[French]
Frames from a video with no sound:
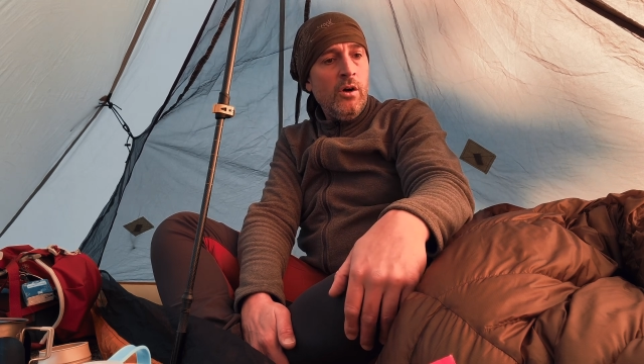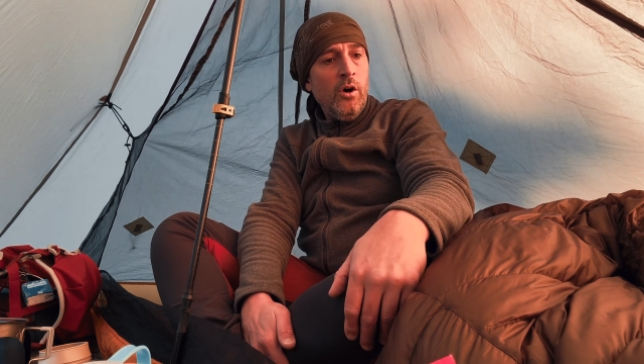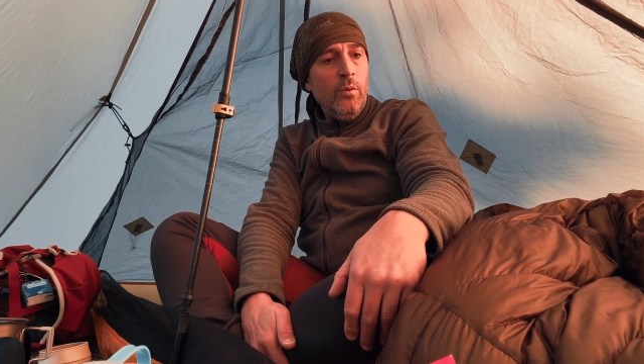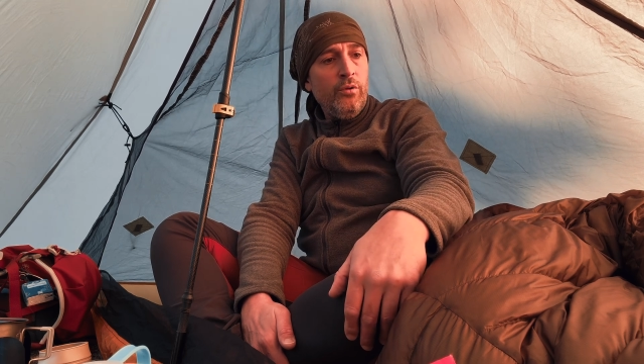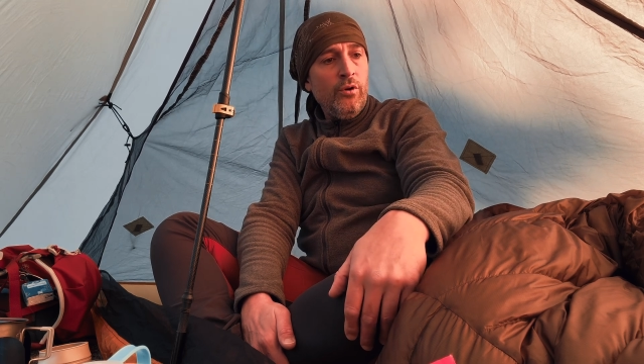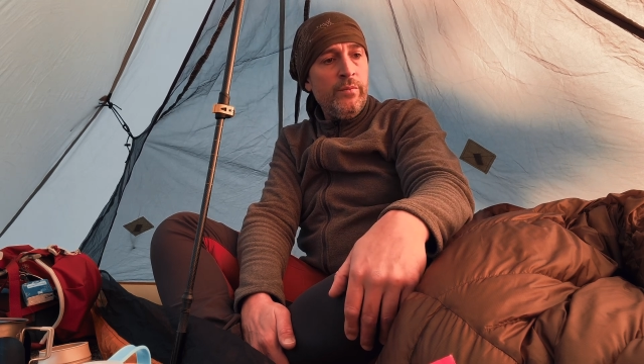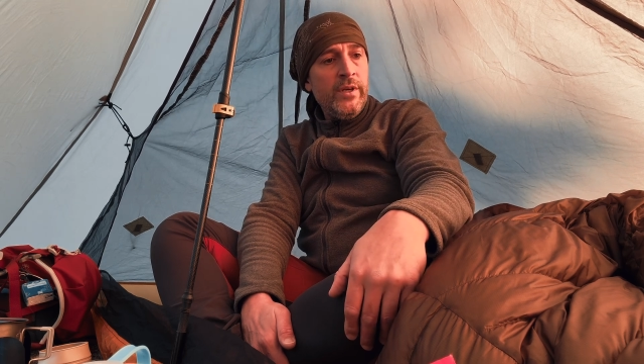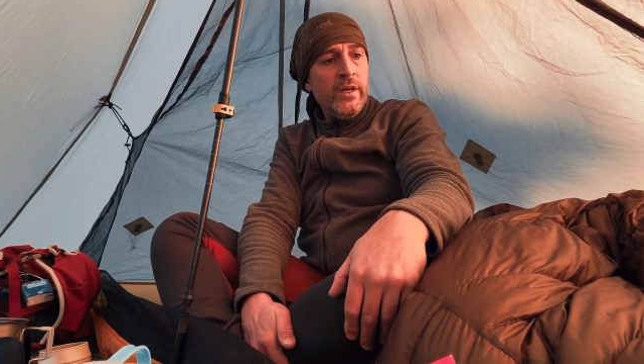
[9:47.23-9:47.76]
en
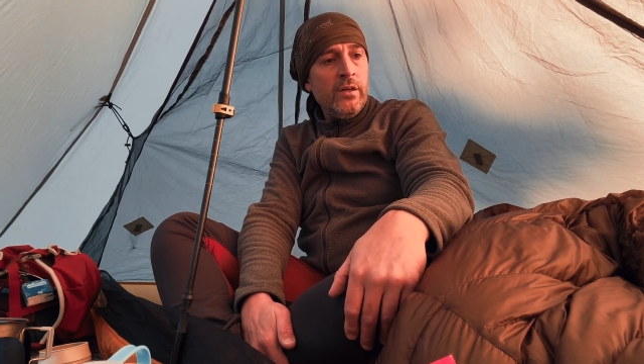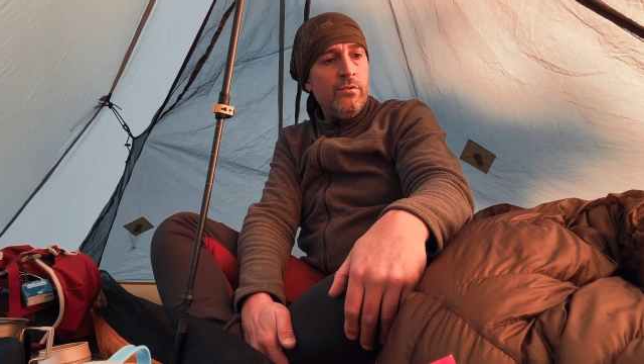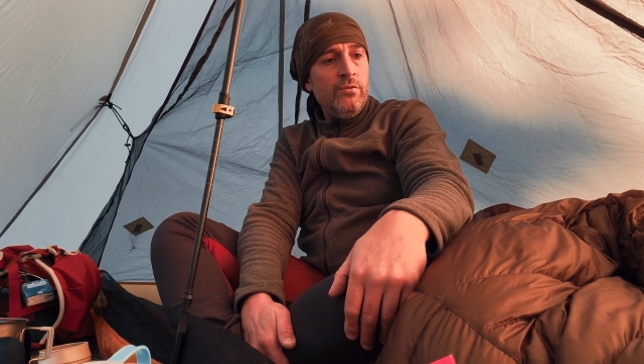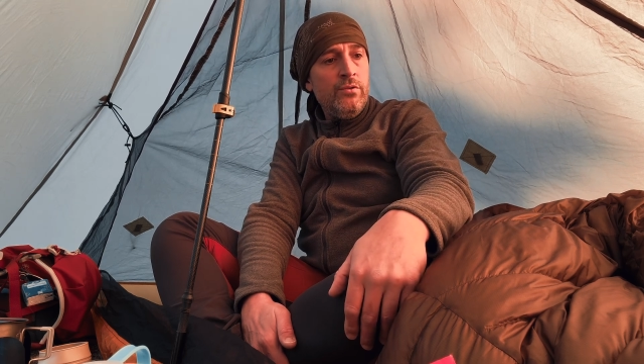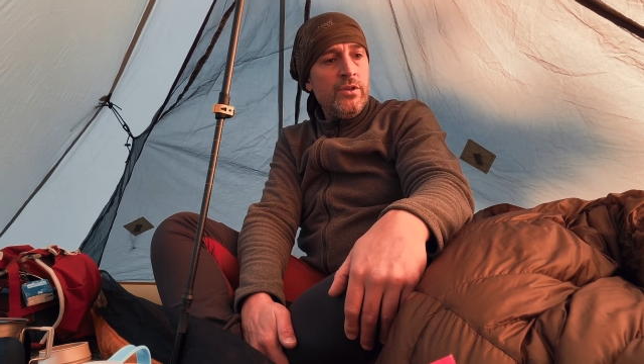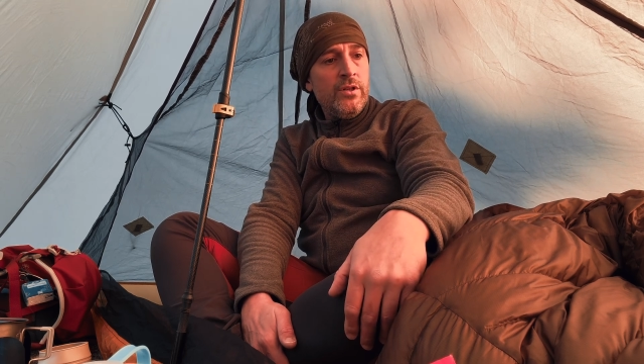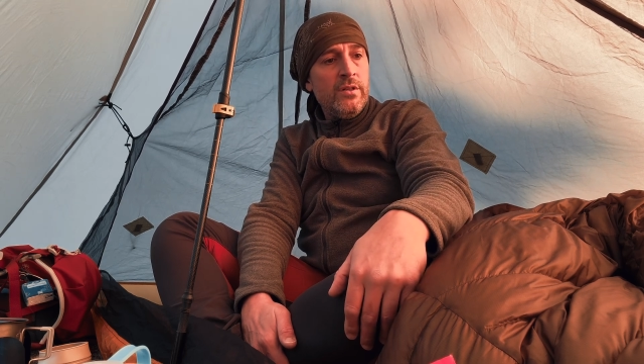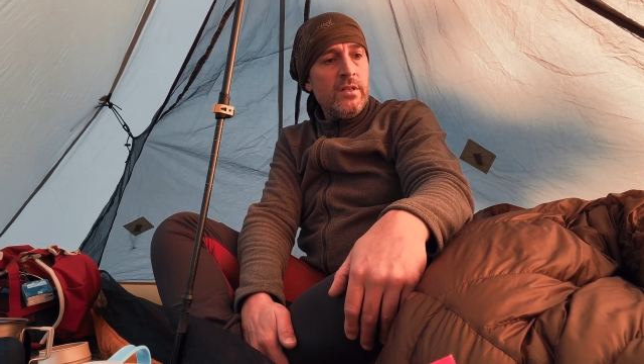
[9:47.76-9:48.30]
première
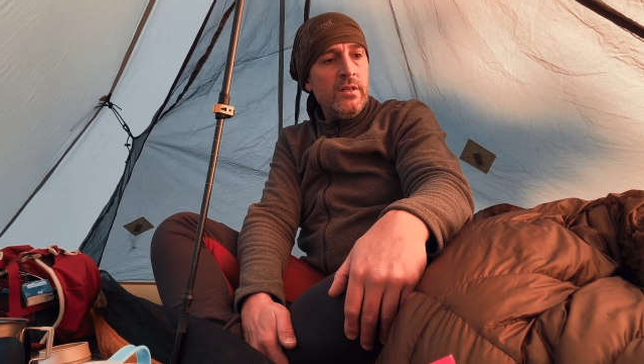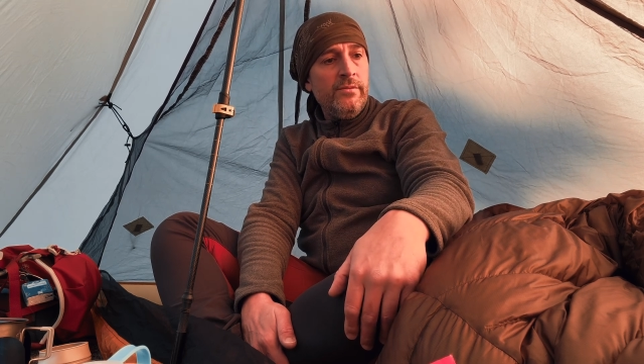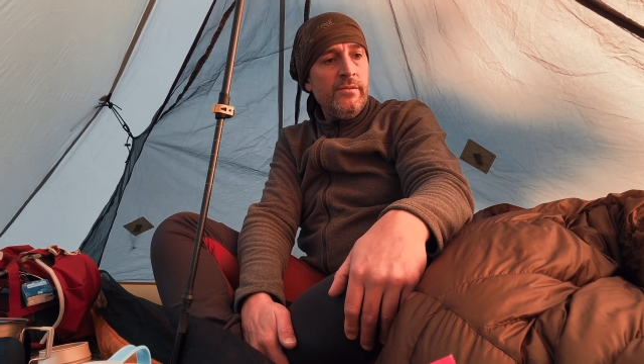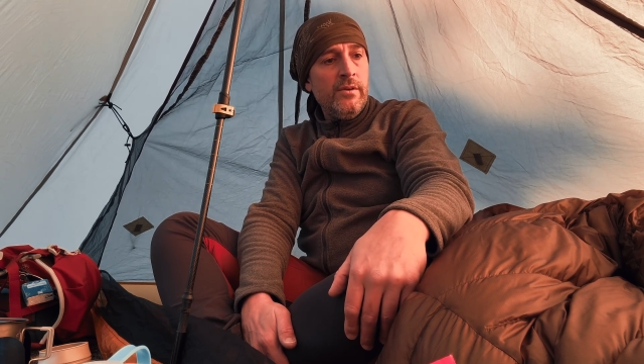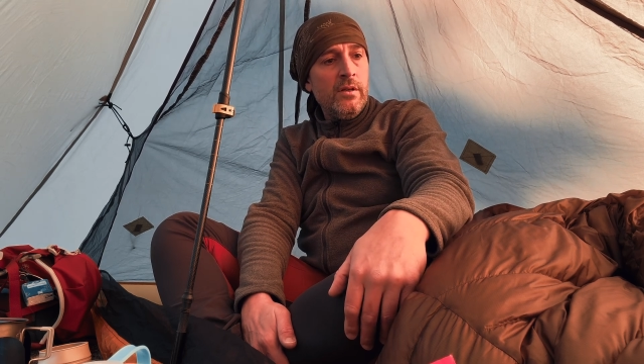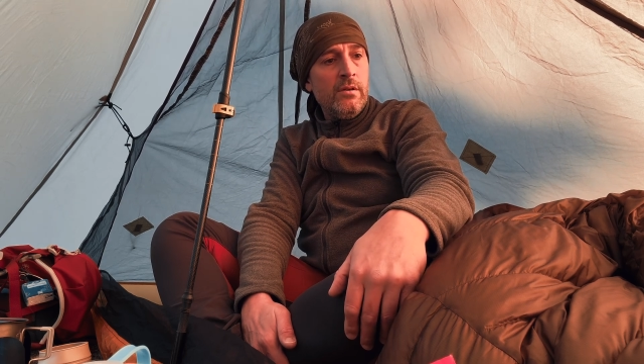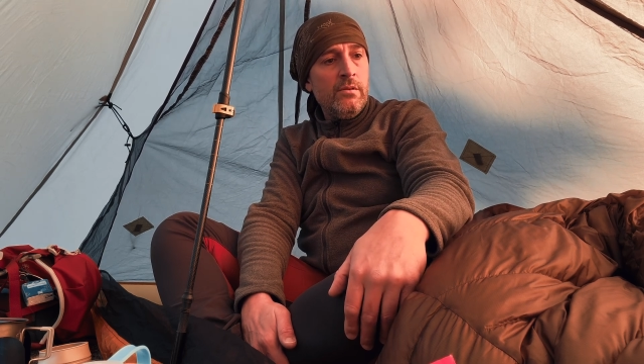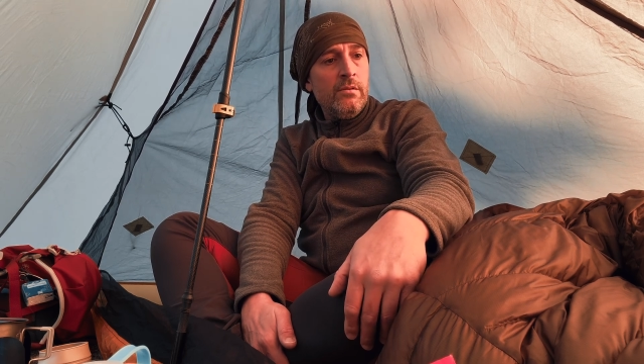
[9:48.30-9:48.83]
couche, ce qui
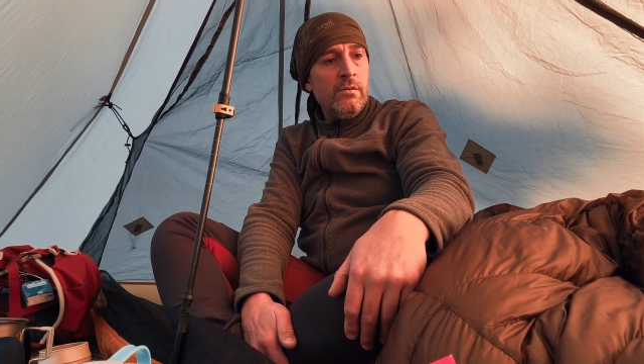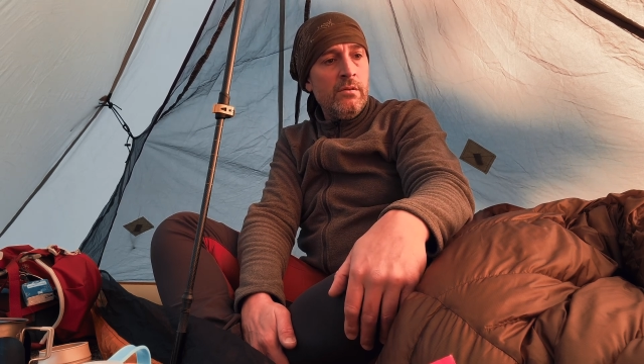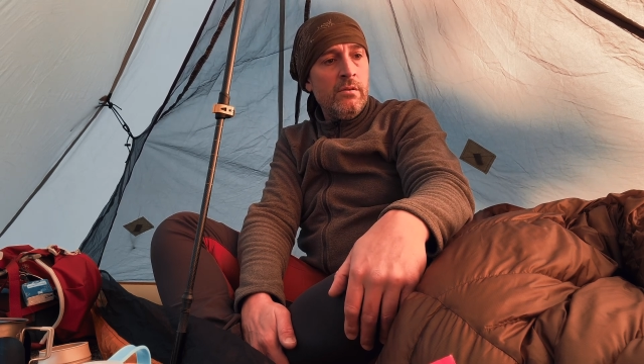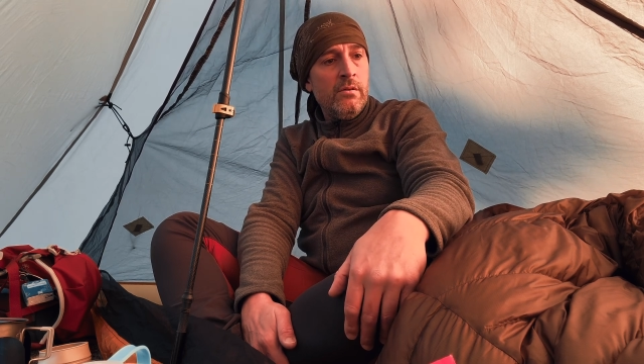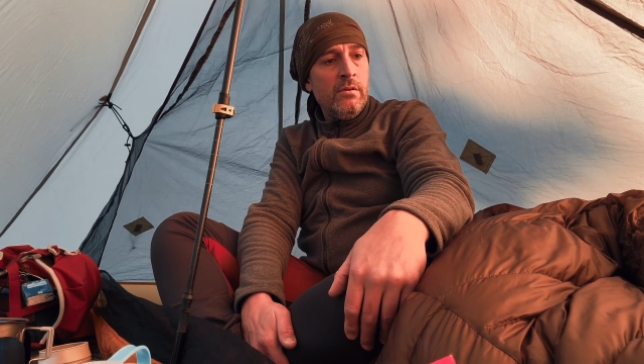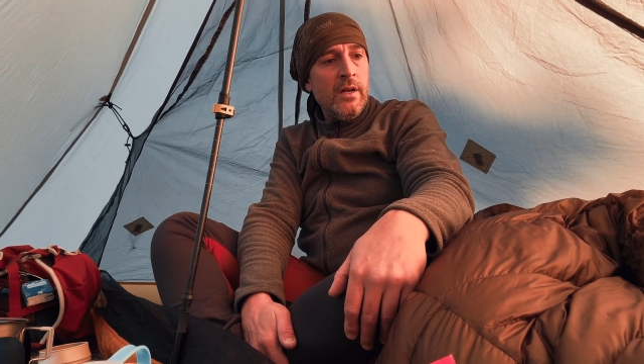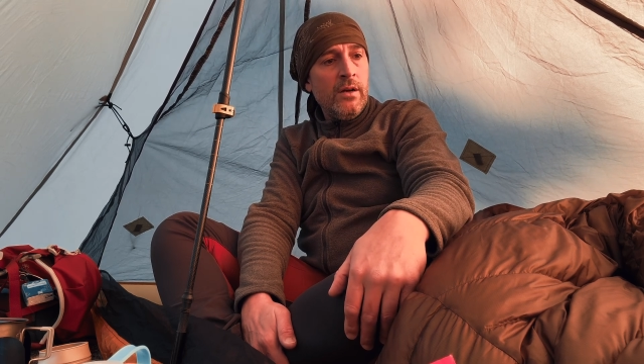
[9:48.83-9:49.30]
fait que euh,